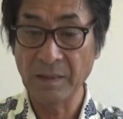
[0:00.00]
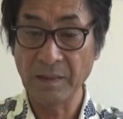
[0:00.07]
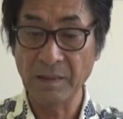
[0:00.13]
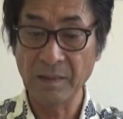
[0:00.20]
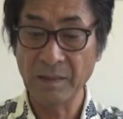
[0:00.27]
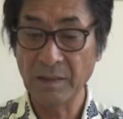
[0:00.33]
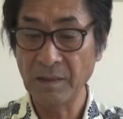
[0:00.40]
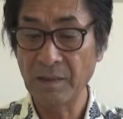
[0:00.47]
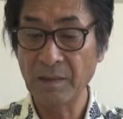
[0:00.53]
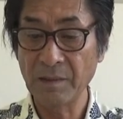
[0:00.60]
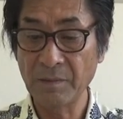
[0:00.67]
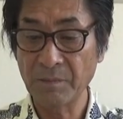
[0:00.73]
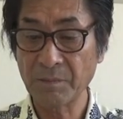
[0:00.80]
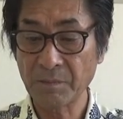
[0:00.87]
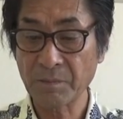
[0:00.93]

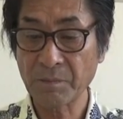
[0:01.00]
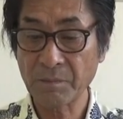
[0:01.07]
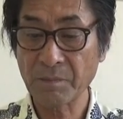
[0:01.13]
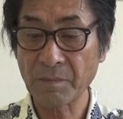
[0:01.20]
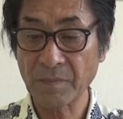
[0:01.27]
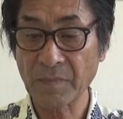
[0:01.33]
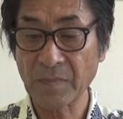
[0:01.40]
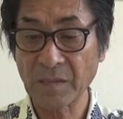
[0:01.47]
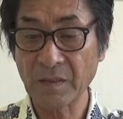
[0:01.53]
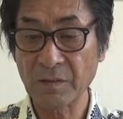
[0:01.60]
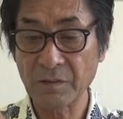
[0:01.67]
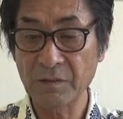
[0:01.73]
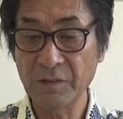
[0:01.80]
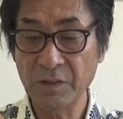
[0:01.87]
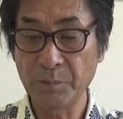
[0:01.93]

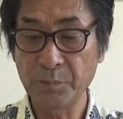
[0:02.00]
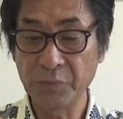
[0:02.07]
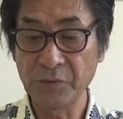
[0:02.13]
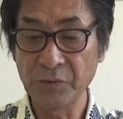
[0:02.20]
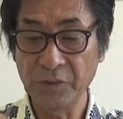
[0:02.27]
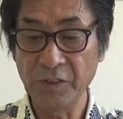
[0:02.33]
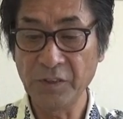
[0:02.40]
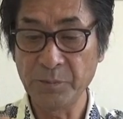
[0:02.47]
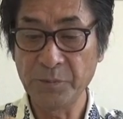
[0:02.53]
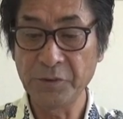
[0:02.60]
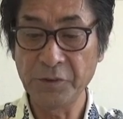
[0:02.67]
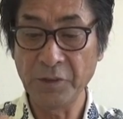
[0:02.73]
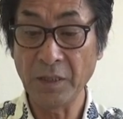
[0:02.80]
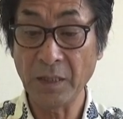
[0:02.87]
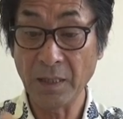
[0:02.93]
えー、グリップの
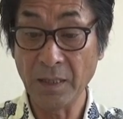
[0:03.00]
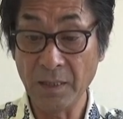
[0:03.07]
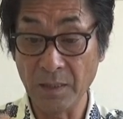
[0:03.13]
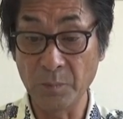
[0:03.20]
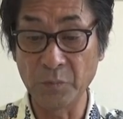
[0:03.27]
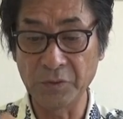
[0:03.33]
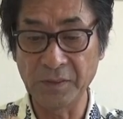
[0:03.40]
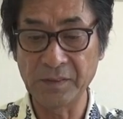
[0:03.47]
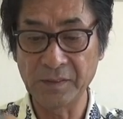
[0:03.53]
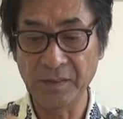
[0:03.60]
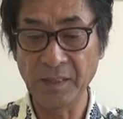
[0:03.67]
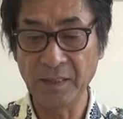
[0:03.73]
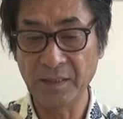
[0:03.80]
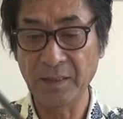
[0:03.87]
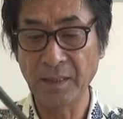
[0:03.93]
EVA もです
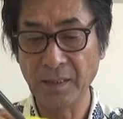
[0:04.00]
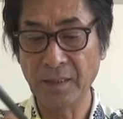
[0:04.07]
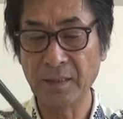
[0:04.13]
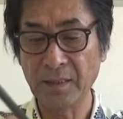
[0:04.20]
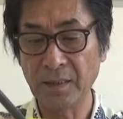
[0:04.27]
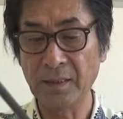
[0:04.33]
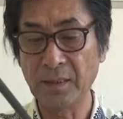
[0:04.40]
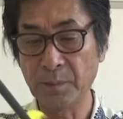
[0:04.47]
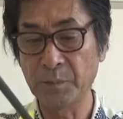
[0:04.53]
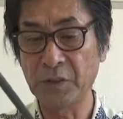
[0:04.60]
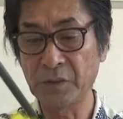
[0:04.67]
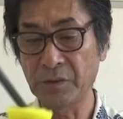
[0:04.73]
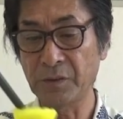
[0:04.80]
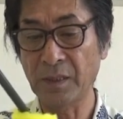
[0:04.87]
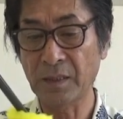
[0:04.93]
ね手垢や
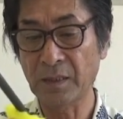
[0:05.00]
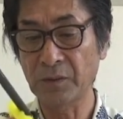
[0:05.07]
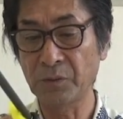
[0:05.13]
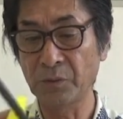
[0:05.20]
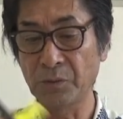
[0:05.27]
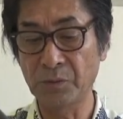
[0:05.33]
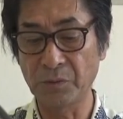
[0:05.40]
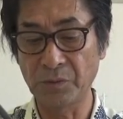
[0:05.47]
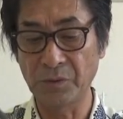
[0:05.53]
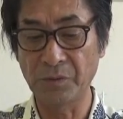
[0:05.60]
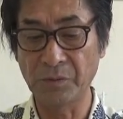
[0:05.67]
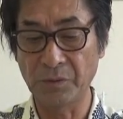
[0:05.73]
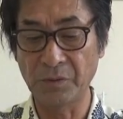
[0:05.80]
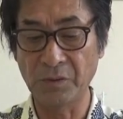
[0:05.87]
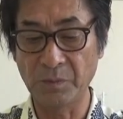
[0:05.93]
水垢等々で
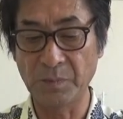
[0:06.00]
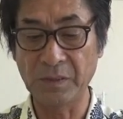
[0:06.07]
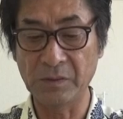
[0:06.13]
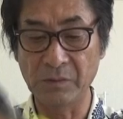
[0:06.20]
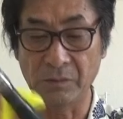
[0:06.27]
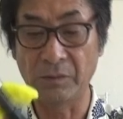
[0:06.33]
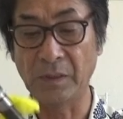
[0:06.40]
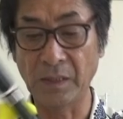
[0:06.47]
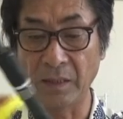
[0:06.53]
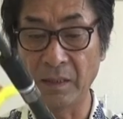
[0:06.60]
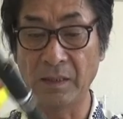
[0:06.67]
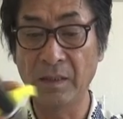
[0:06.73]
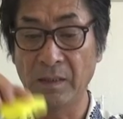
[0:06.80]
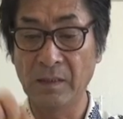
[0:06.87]
汚れてますので